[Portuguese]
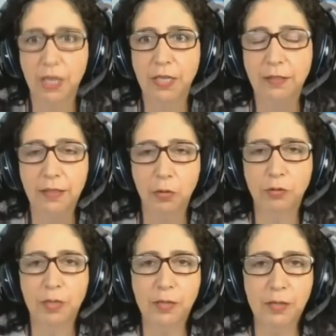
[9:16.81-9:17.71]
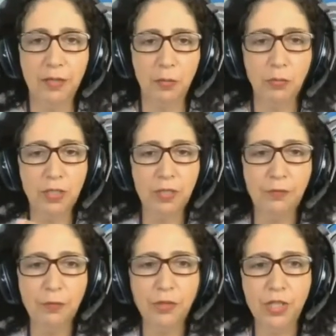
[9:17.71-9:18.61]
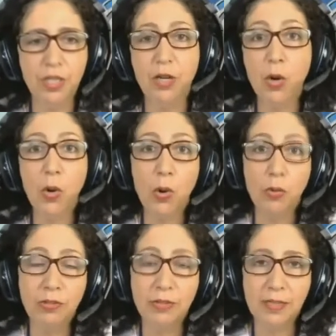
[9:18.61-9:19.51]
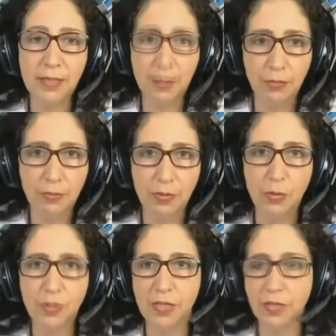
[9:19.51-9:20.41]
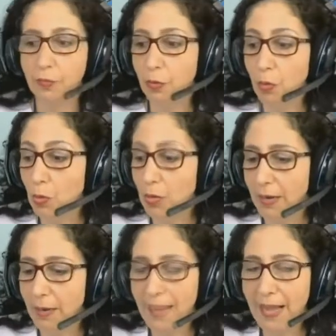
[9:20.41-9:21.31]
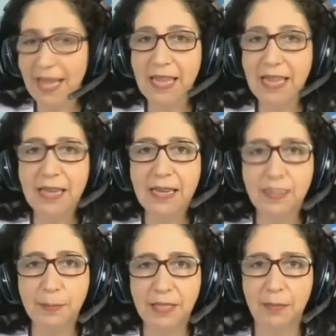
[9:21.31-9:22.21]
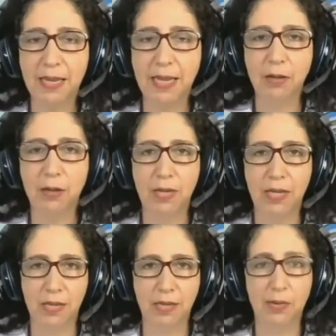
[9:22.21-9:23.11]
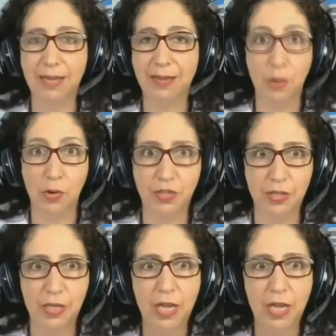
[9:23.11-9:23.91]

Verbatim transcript: então eu tenho que ter um nível de contenção, ou seja, eu vou colocar barreiras para trabalhar com, aquele, com aquela amostra.